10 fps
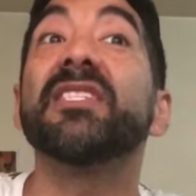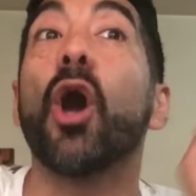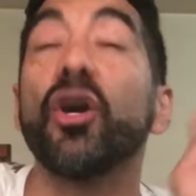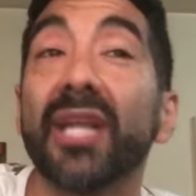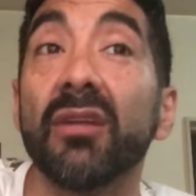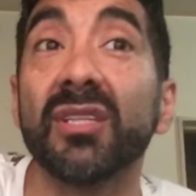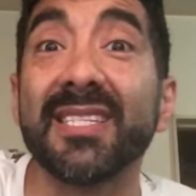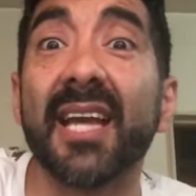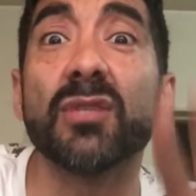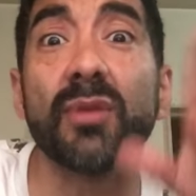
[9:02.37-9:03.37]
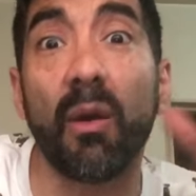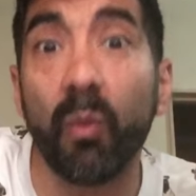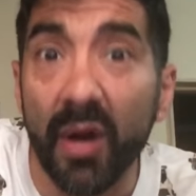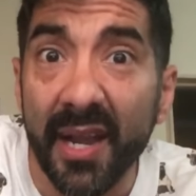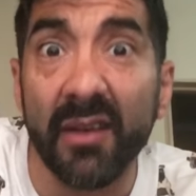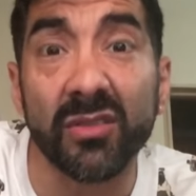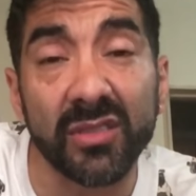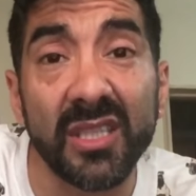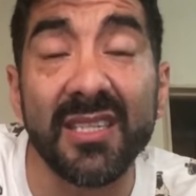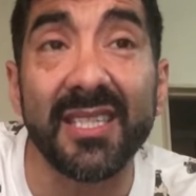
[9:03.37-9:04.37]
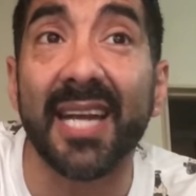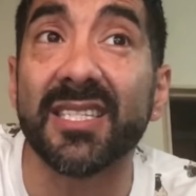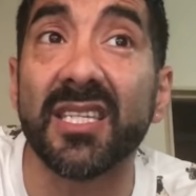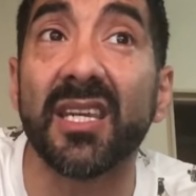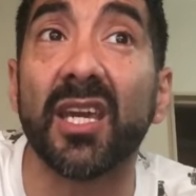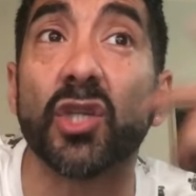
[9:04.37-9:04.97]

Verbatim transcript: otra noticia que es una buena noticia, chiquis,